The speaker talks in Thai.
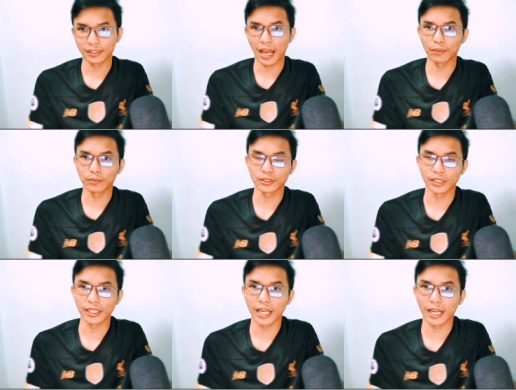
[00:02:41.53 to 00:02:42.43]
ตามสื่
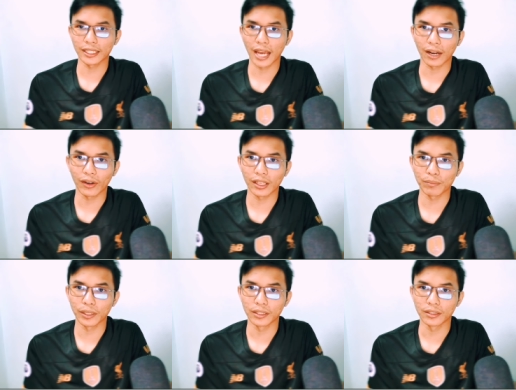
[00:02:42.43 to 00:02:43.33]
อที่คาดการก็น่าจะ
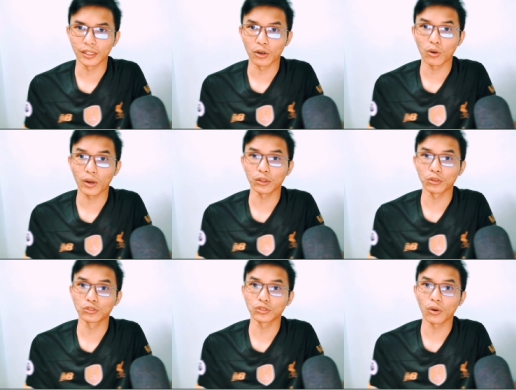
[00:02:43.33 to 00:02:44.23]
เป็นเจเนโรกา
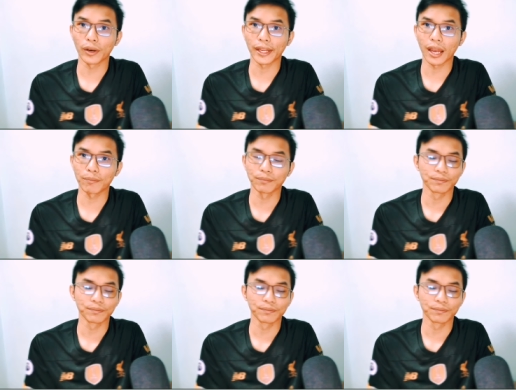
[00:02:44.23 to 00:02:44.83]
ตุโซนะครับ